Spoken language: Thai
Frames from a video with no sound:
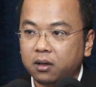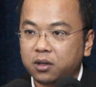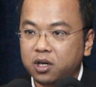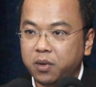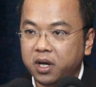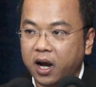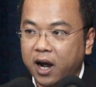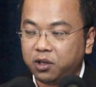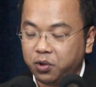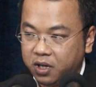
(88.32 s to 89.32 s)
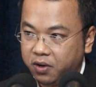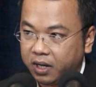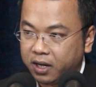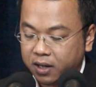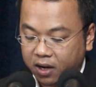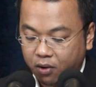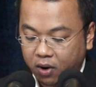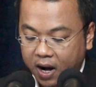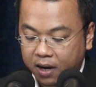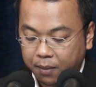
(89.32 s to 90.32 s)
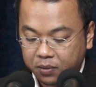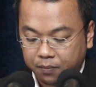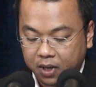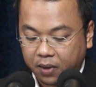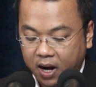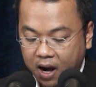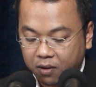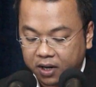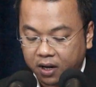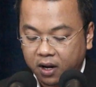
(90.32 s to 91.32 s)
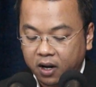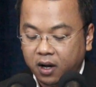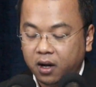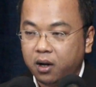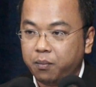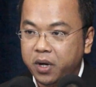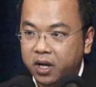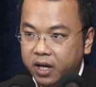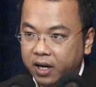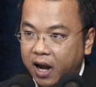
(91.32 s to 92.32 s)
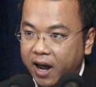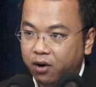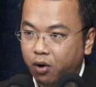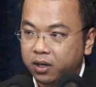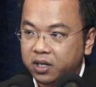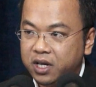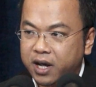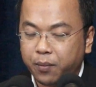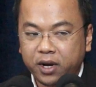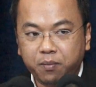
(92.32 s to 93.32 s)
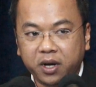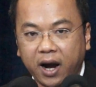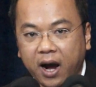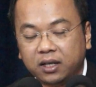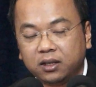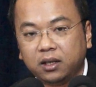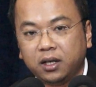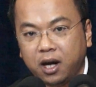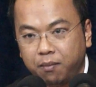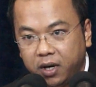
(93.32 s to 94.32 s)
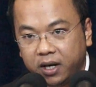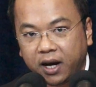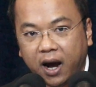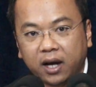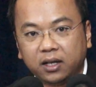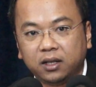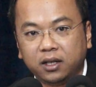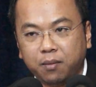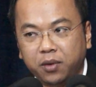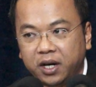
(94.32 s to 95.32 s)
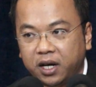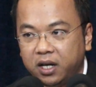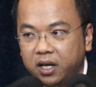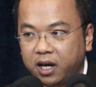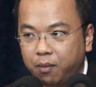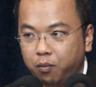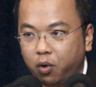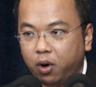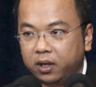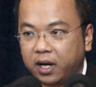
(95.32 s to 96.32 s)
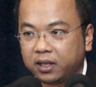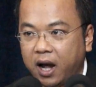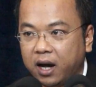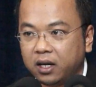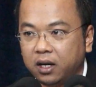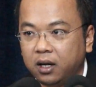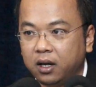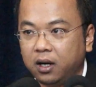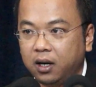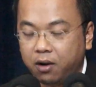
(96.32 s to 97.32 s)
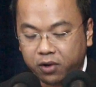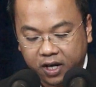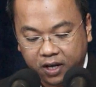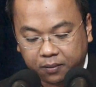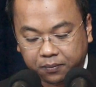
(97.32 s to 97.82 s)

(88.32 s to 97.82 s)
ที่มีการทุจริตกันในโครงการรับจำนำข้าวเนี่ย มีอีกหลายคนที่ยังไม่ได้มีการดำเนินการดำเนินคดีกับบุคคลต่างๆเหล่านี้